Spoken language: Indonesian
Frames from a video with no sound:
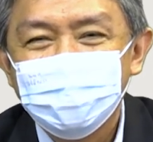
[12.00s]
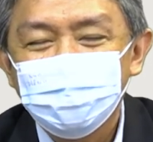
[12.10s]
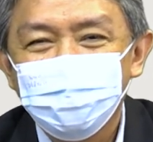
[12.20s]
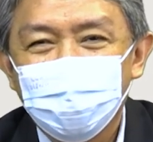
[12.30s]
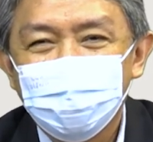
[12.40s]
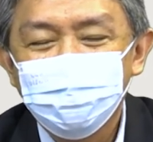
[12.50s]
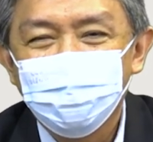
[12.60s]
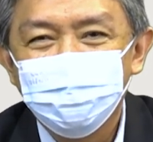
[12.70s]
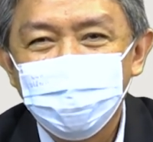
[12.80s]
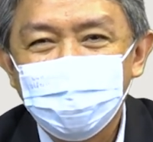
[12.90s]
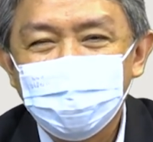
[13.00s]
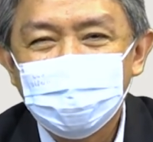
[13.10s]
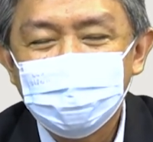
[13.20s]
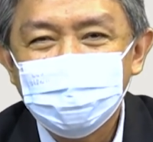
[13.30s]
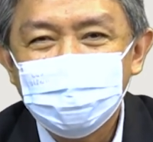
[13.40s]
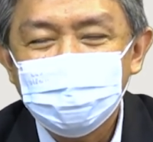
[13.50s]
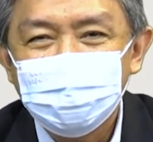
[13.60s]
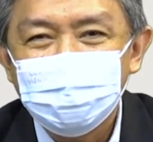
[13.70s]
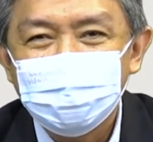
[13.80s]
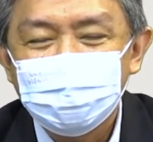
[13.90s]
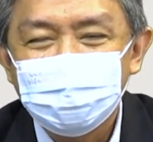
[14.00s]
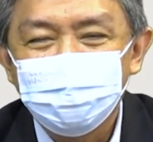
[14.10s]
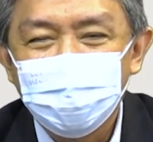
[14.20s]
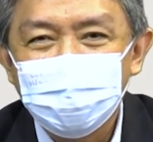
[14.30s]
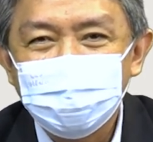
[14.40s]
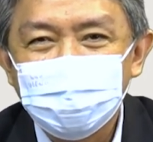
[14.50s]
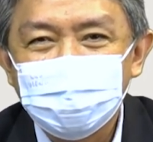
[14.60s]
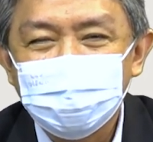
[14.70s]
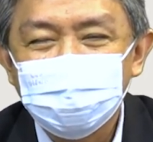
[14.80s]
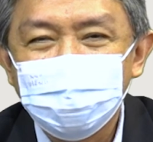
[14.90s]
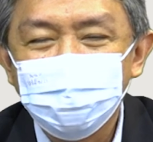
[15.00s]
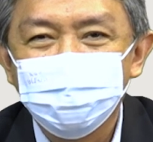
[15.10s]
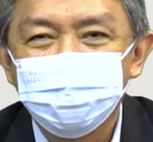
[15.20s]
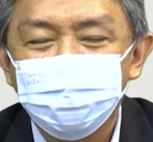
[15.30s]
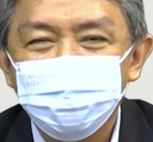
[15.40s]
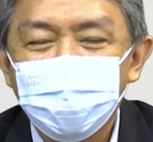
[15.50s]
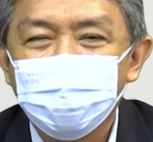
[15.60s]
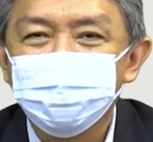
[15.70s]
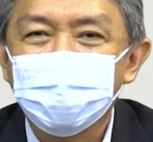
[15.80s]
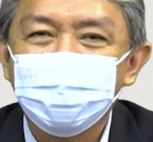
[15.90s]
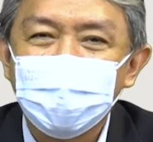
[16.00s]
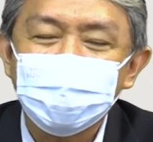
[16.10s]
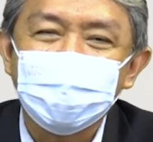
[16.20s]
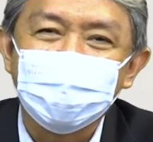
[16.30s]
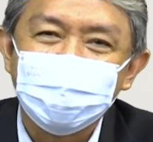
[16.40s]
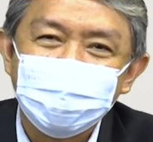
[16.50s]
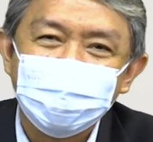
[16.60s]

Tuhan memberikan kepada kita hidup yang bermakna.